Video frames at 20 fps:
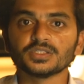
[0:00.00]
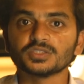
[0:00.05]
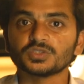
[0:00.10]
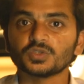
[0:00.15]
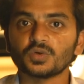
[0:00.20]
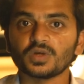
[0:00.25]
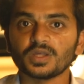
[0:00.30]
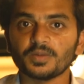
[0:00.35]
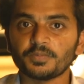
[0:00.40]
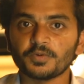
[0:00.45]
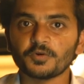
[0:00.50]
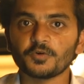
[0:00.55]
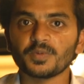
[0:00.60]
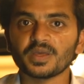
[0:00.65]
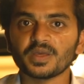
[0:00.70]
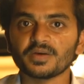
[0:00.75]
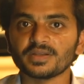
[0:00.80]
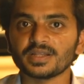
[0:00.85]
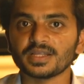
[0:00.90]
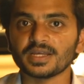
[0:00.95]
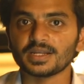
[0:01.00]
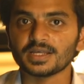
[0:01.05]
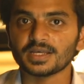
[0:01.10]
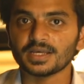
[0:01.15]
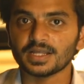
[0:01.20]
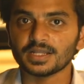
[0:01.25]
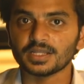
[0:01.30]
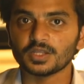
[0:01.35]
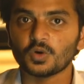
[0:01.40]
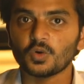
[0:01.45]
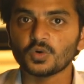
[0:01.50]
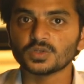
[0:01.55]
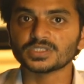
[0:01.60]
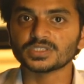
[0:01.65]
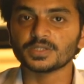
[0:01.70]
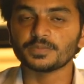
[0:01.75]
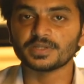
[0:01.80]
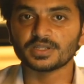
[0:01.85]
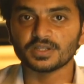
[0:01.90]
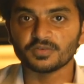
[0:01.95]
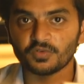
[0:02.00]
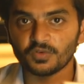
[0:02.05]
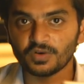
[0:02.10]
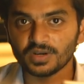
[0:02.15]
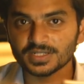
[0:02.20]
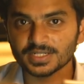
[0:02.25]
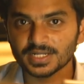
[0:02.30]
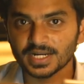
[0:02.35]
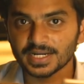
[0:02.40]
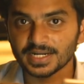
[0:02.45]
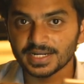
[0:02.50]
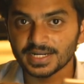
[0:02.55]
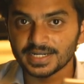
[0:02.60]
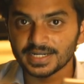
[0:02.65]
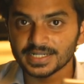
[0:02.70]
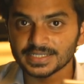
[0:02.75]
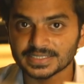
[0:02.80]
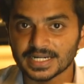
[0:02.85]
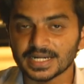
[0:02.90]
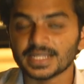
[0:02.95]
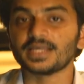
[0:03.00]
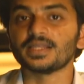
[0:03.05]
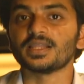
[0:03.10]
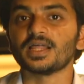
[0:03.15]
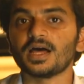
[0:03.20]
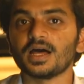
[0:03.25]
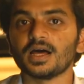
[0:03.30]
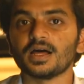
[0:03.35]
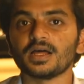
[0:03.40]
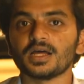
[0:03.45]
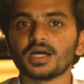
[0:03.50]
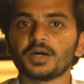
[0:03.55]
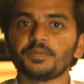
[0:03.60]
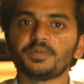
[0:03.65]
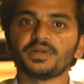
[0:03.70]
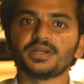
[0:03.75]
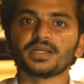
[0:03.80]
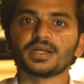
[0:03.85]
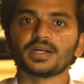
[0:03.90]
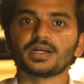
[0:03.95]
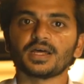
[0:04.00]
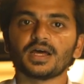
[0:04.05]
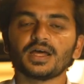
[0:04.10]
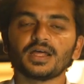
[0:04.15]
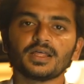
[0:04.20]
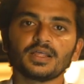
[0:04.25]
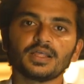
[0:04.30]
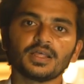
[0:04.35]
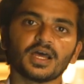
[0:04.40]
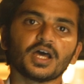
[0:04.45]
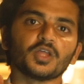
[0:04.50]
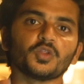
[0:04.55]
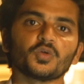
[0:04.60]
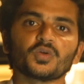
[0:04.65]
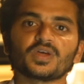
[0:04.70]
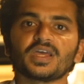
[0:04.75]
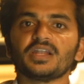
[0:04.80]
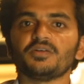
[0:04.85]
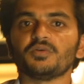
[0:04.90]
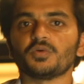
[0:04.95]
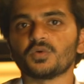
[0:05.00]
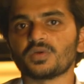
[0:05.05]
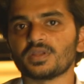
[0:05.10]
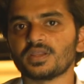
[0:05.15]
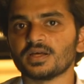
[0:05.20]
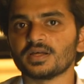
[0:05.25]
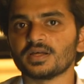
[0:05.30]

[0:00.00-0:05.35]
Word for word: ஸோ இப்போவுமே வந்து அந்த கோர்ஸை பற்றின ஃபுல்லஸ்டான டீட்டெயில்ஸ் கிடைக்குதா அப்படின்னு கேட்டால் கேள்விக்குறி தான்